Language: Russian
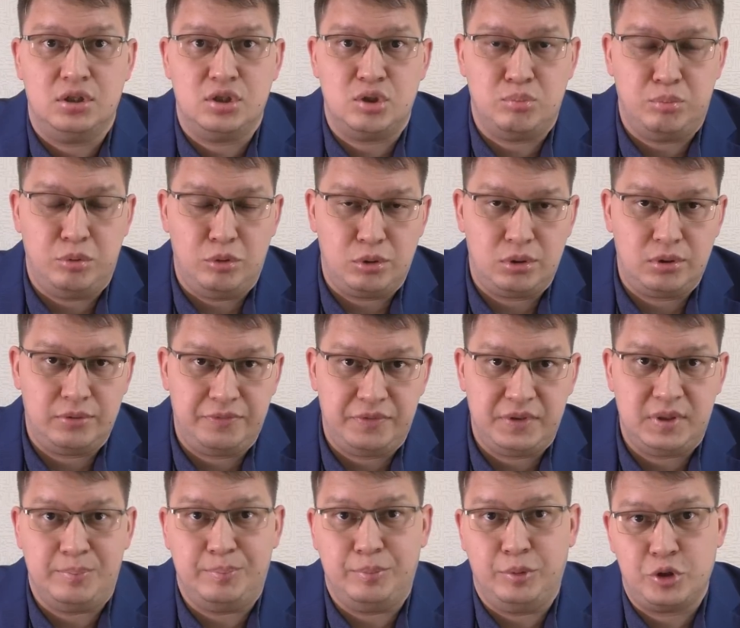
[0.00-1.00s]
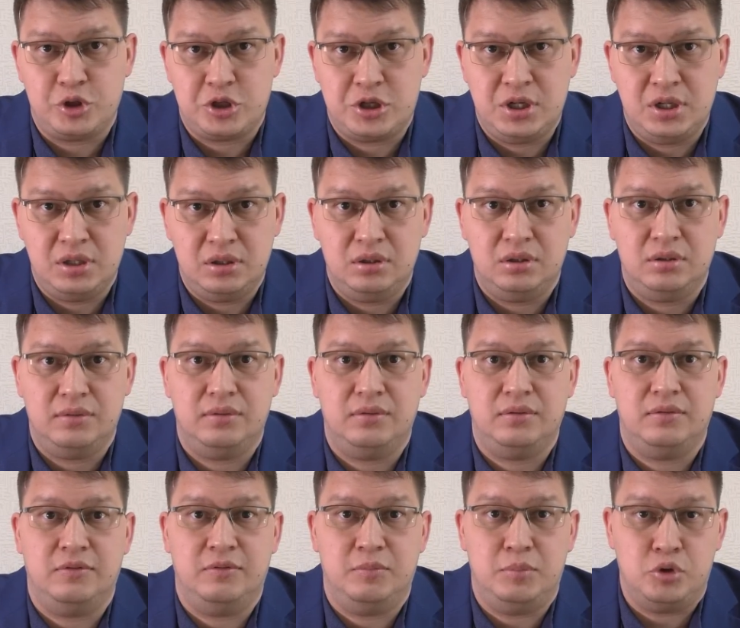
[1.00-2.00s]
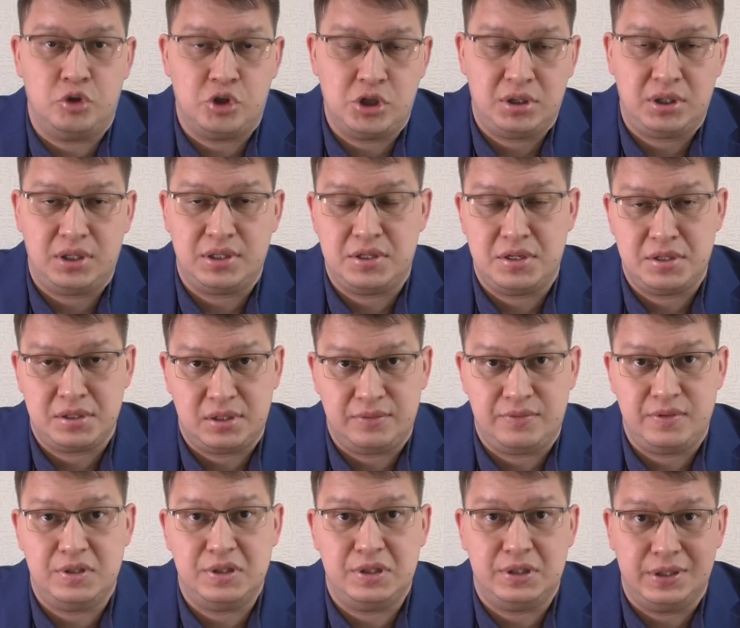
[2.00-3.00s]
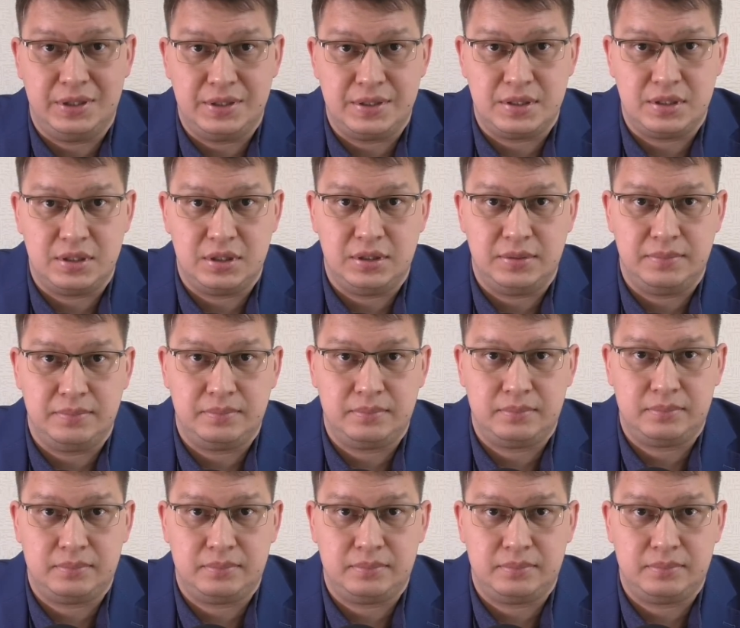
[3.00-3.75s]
сборов и пошлин в бюджет Российской Федерации.